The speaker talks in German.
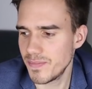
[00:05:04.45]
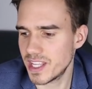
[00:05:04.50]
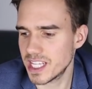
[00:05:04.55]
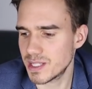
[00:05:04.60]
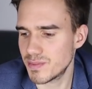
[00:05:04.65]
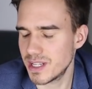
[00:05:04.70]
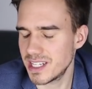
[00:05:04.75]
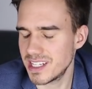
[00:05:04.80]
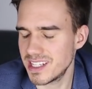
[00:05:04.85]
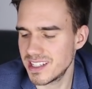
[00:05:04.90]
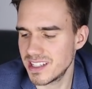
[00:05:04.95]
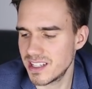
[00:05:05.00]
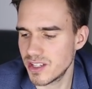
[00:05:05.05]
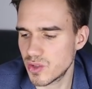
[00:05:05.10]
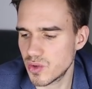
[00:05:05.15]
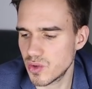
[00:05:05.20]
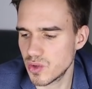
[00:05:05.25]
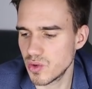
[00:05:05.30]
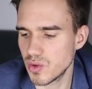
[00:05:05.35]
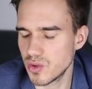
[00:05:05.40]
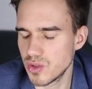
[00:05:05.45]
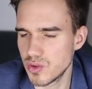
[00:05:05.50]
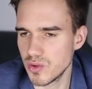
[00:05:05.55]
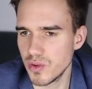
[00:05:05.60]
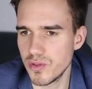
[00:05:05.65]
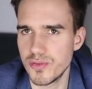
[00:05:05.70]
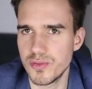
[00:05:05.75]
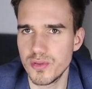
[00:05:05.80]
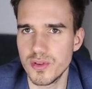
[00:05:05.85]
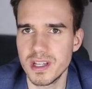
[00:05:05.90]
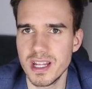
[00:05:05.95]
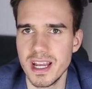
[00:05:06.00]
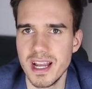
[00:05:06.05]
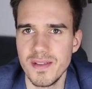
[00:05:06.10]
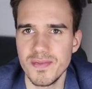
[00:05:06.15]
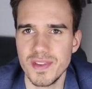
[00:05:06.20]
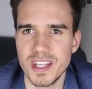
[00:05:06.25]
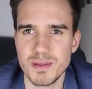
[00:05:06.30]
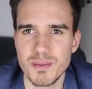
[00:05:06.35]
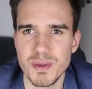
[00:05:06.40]
dass man diese Diskussion so führt,
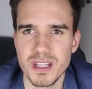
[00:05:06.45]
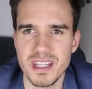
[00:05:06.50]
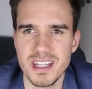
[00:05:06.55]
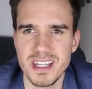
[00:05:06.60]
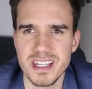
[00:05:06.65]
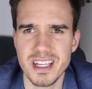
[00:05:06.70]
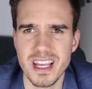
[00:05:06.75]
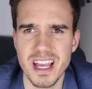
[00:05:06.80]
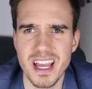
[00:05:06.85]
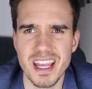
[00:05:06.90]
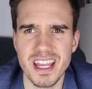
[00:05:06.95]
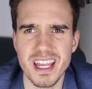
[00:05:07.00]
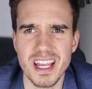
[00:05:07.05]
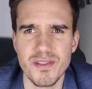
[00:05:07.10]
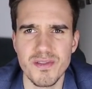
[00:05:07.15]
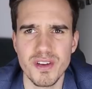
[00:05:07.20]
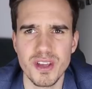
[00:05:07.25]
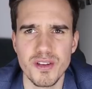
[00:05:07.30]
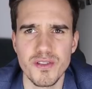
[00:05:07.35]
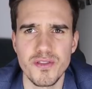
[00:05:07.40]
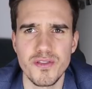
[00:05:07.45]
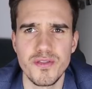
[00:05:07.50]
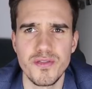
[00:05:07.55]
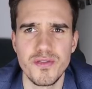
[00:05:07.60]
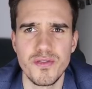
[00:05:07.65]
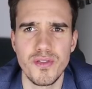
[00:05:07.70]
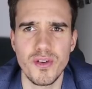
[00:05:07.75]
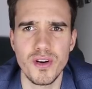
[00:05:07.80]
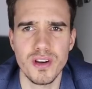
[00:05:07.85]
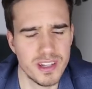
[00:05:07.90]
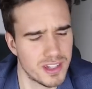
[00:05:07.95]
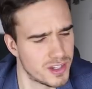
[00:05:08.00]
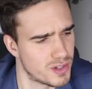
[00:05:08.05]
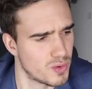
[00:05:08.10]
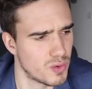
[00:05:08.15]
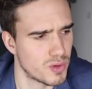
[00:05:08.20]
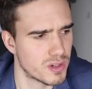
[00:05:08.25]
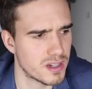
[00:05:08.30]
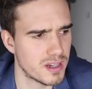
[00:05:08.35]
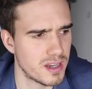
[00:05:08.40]
dass man nicht irgendwelche
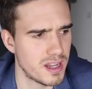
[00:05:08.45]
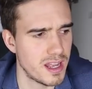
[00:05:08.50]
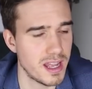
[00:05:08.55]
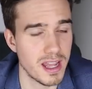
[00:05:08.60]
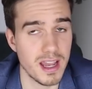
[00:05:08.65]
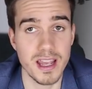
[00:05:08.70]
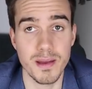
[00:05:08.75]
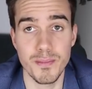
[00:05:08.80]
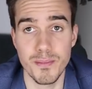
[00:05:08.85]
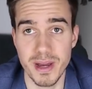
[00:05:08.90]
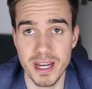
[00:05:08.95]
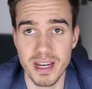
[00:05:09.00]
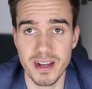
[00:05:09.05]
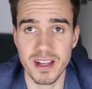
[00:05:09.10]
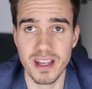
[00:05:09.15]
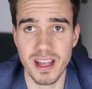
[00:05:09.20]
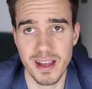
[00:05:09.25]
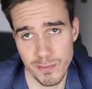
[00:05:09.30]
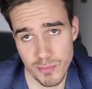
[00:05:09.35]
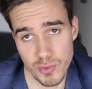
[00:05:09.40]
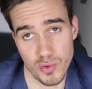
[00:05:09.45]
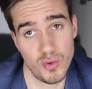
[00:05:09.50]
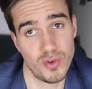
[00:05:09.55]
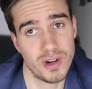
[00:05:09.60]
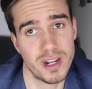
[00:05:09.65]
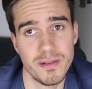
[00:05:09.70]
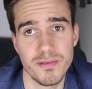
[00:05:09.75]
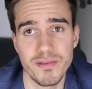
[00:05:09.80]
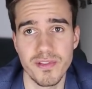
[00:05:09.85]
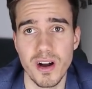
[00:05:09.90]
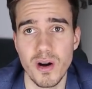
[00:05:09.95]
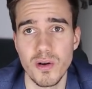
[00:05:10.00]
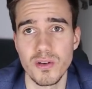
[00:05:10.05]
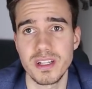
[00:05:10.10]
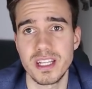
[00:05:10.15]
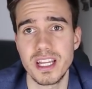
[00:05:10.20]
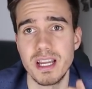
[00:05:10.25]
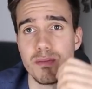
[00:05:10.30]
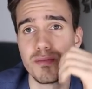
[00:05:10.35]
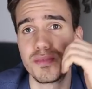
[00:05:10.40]
Vollidioten im Männercamp oder im
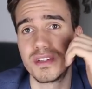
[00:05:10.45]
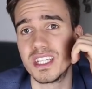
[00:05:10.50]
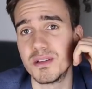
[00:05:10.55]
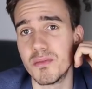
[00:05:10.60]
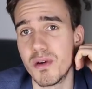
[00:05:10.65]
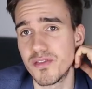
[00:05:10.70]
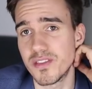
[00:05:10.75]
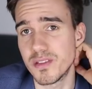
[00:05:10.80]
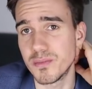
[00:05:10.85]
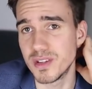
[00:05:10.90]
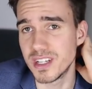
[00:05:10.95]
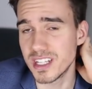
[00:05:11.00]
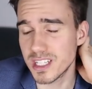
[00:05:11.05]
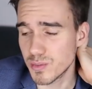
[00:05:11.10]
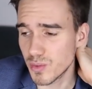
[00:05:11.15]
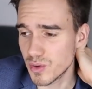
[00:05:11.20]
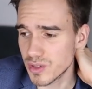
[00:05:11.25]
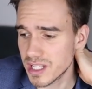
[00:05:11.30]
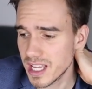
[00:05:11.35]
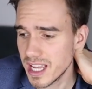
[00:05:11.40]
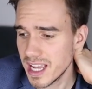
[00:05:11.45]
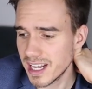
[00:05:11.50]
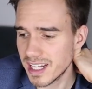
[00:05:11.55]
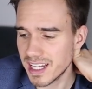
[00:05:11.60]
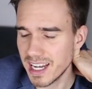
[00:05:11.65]
Frauencamp, Thema Feminismus,